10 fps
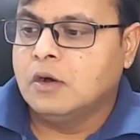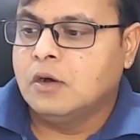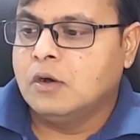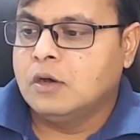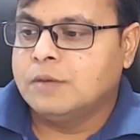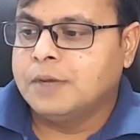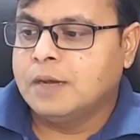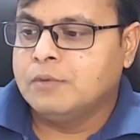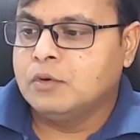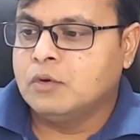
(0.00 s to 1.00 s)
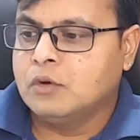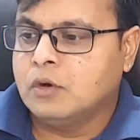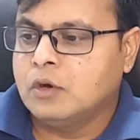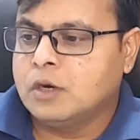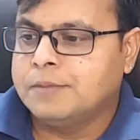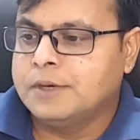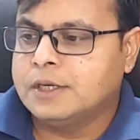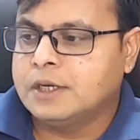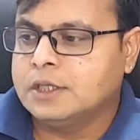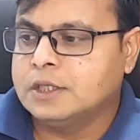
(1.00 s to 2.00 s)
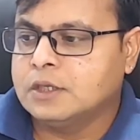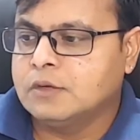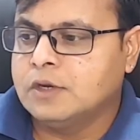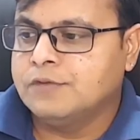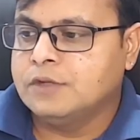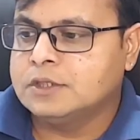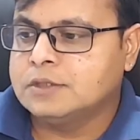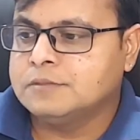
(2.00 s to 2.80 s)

और मैं आप लोगों को और अपडेट कर देता हूँ लेवल्स